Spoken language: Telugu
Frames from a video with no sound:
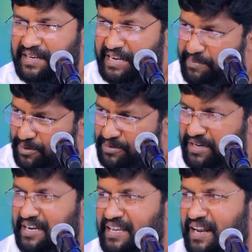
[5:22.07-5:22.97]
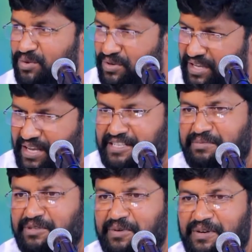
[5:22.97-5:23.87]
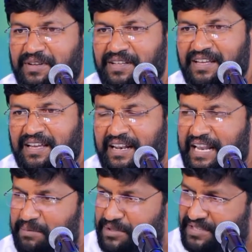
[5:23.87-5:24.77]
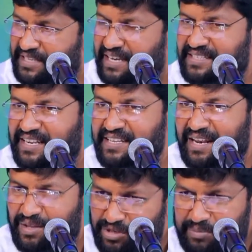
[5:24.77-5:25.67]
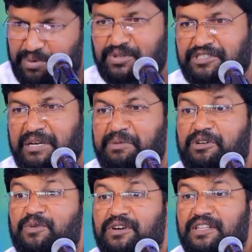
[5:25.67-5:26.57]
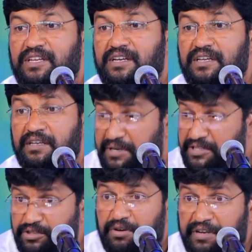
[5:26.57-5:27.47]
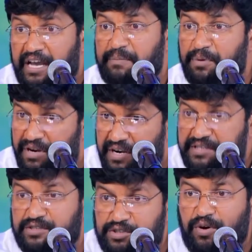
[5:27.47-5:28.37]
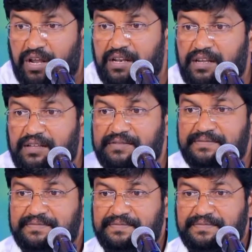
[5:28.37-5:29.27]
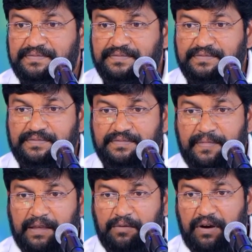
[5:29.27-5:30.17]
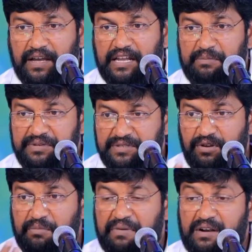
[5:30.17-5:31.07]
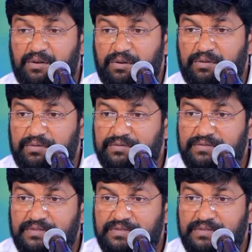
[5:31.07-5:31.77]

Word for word: ఇక రేపొద్దున ఆడికి వెళ్ళేది ఉంటే ఇవాళ చెప్తాము లేకపోతే సాయంత్రానికి వెళ్ళేదంటే పొద్దున్న చెప్పటం ఉంటుంది ఇక ఈ మధ్యలో గ్యాప్లో రెడీ చేసుకోవాలన్ని వాళ్ళకి అనిపించి ఒక మెంట్లోడు